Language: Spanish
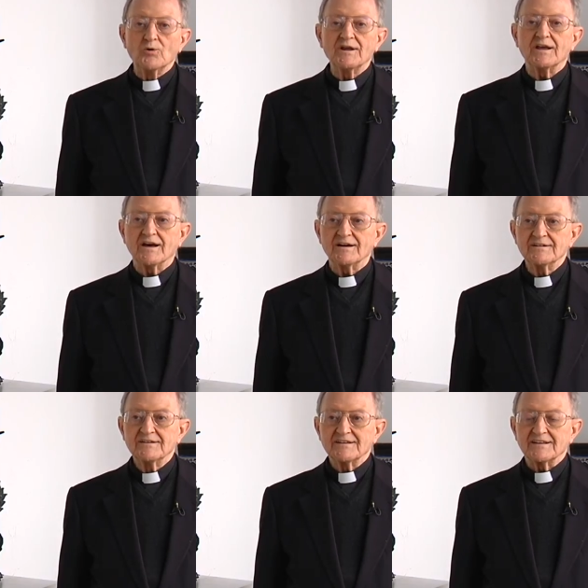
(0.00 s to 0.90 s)
única
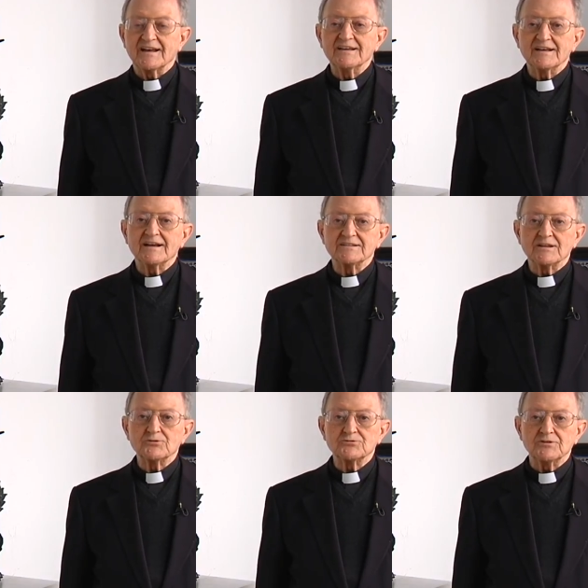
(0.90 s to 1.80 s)
que hay en
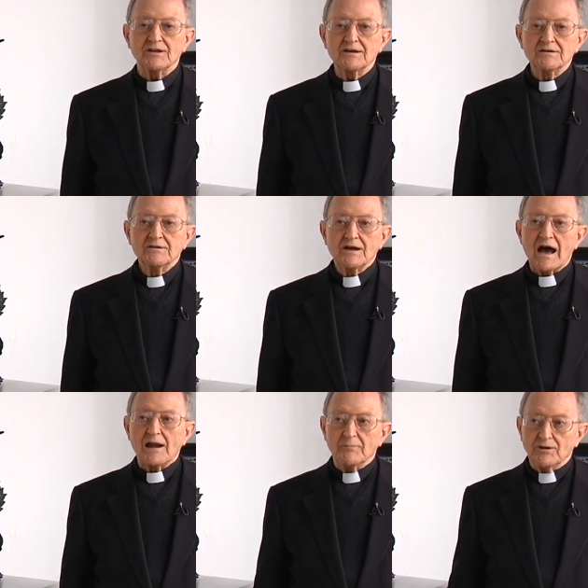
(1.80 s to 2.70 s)
Andalucía,
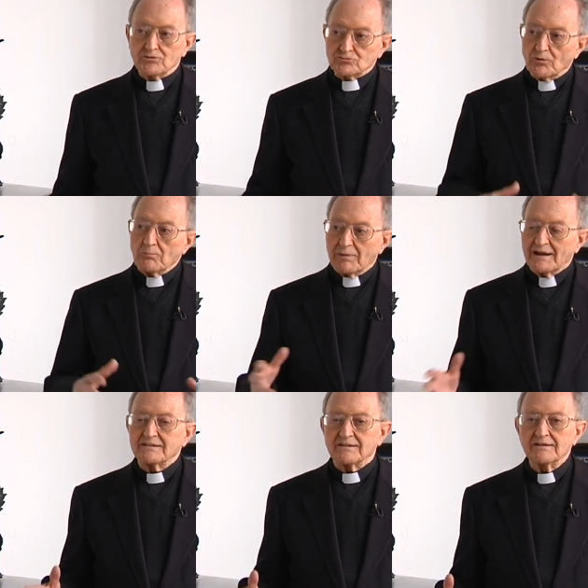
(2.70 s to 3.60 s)
al menos
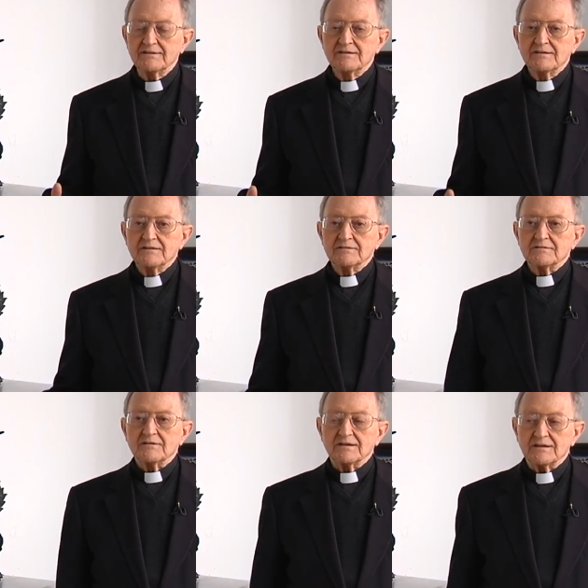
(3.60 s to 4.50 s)
completa,
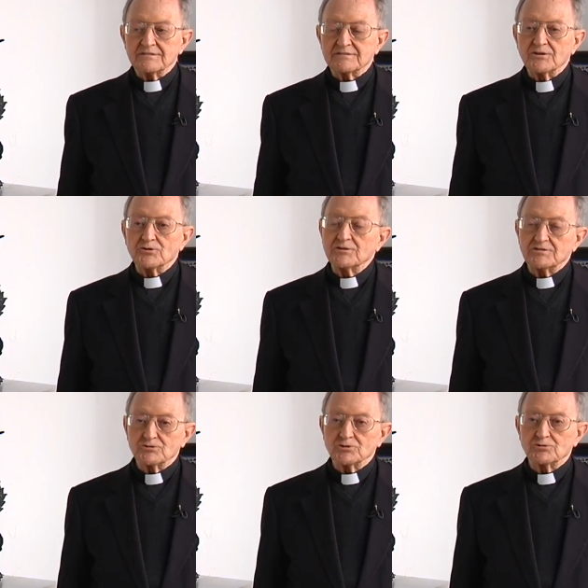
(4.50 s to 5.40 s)
esta no es
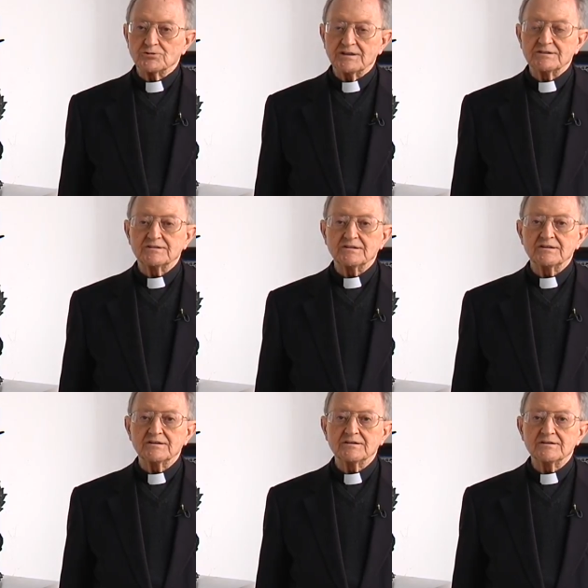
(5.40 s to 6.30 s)
de todo
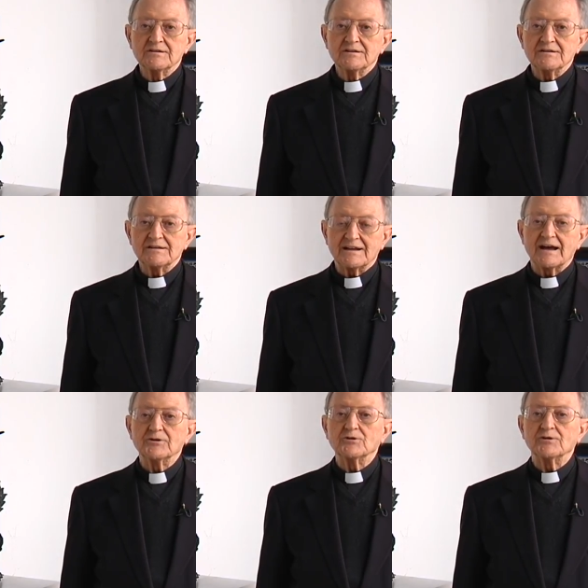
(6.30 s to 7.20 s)
Oriente,
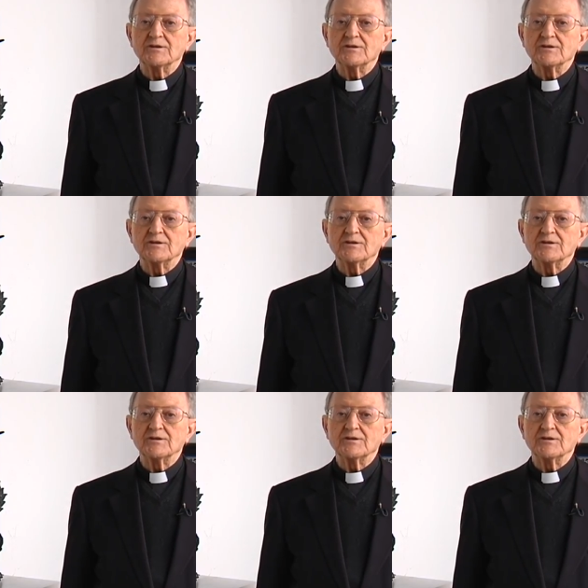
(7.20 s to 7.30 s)
lejano